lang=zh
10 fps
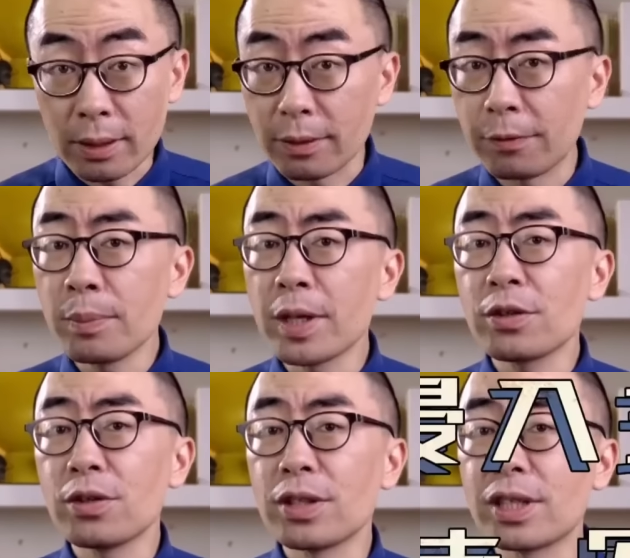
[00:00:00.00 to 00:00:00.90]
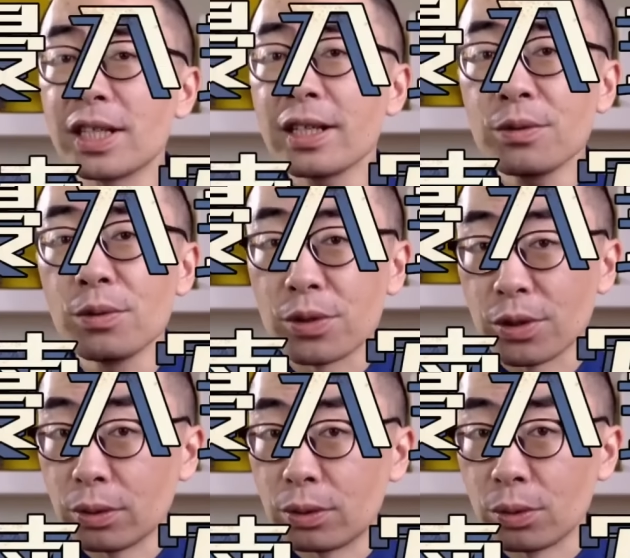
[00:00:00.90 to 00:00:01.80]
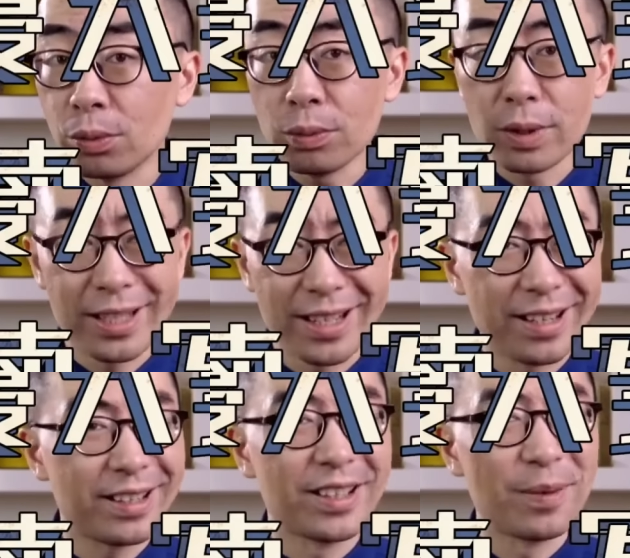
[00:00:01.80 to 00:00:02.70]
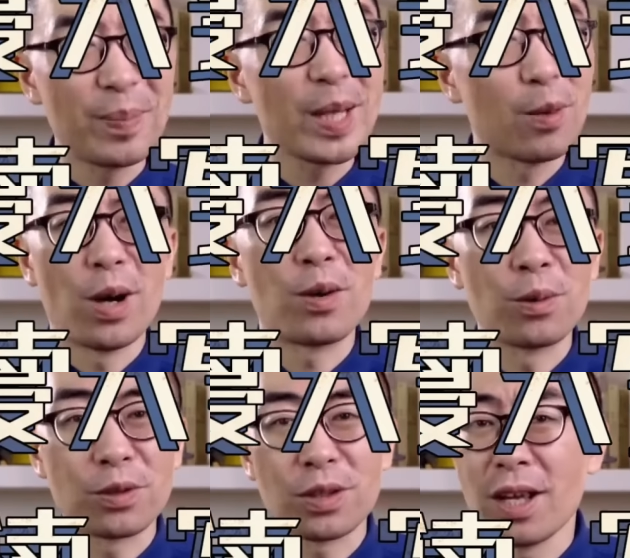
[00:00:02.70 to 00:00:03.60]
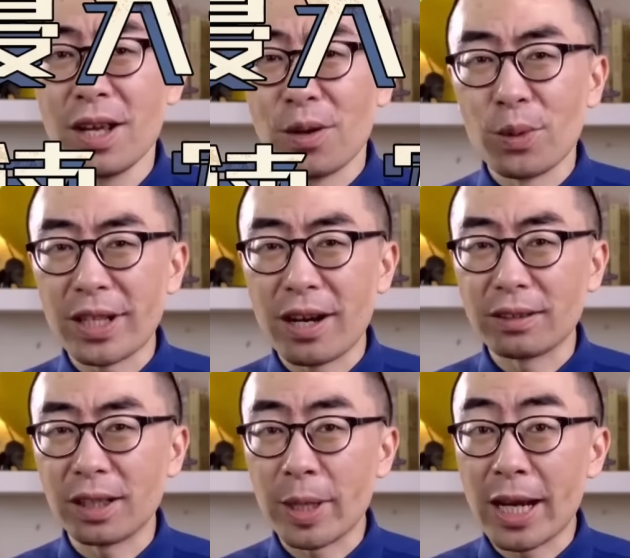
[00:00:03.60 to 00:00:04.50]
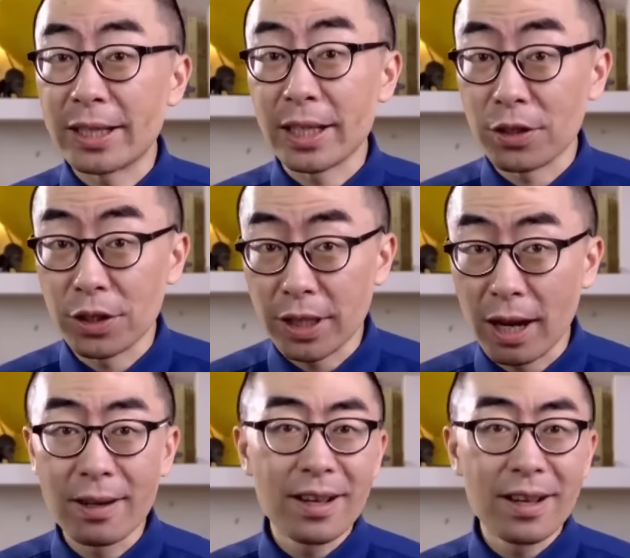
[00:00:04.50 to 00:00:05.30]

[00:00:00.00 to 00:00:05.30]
键词，分别是侵入式、读写和闭环控制。我想要特别来解释一下。